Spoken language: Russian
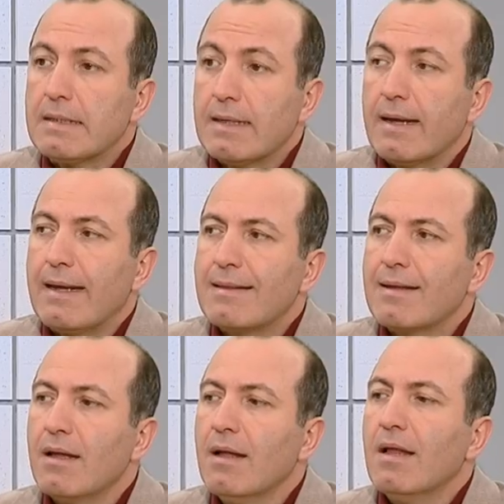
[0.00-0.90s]
Да,
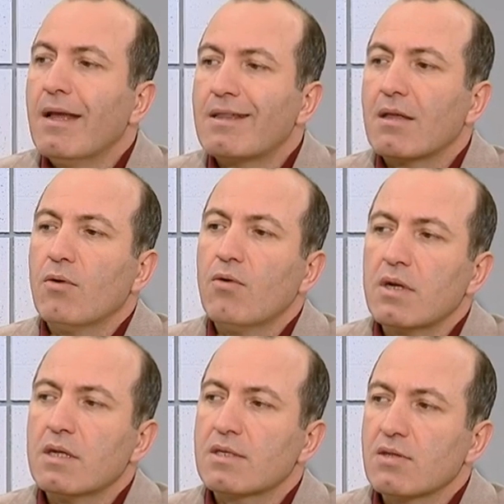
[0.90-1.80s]
это, этот
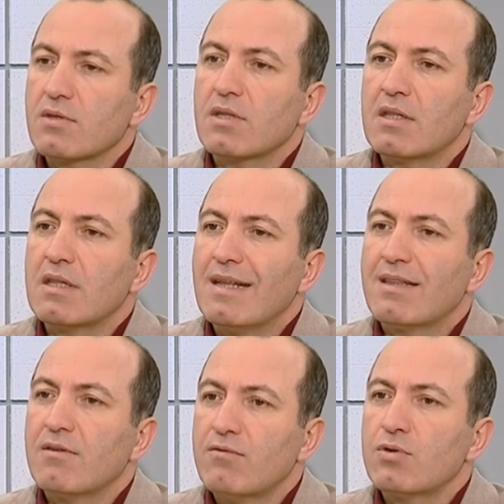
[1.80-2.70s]
орган создан
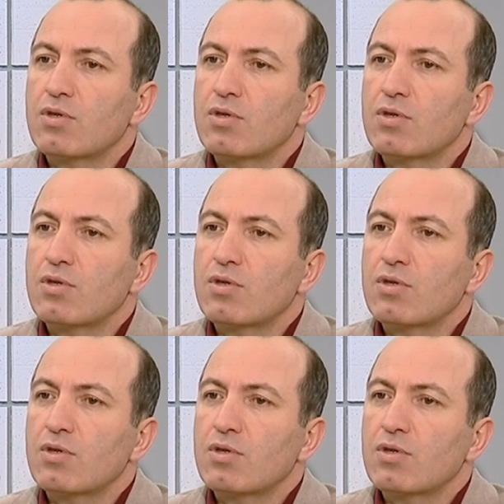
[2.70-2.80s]
для того,